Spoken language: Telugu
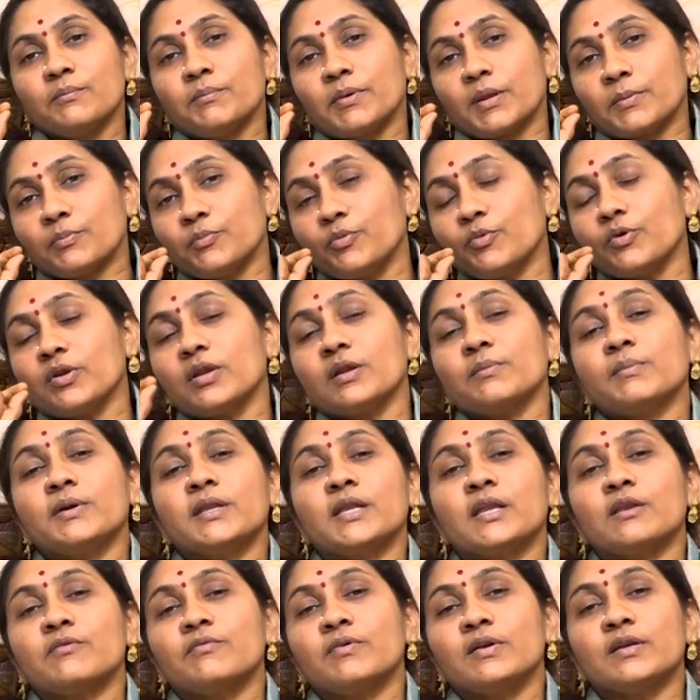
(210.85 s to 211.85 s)

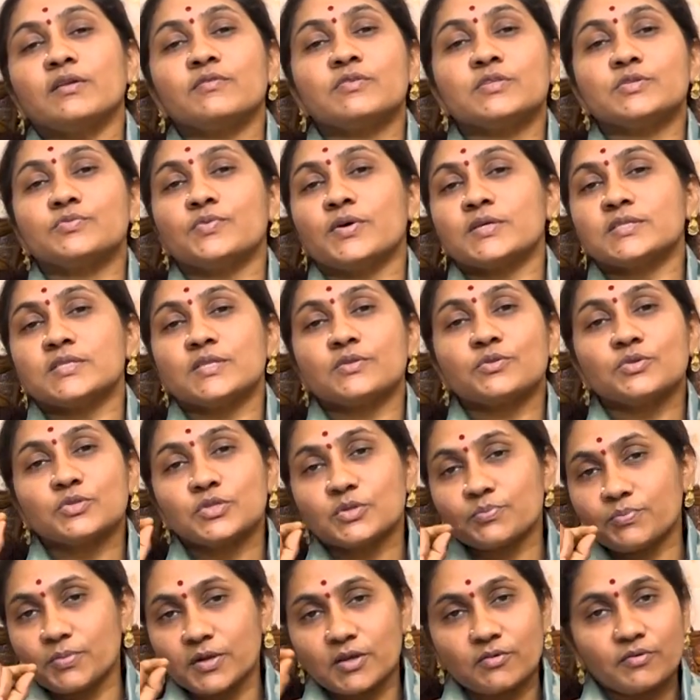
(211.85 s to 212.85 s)
పరిపూర్ణమైనటువంటి విశ్వాసంతో
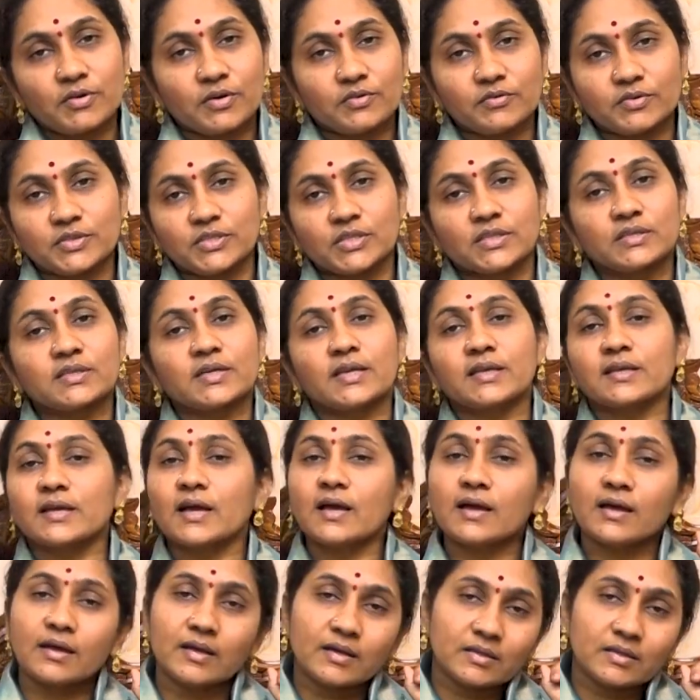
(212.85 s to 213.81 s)
చెప్పేటువంటి విషయం కనుక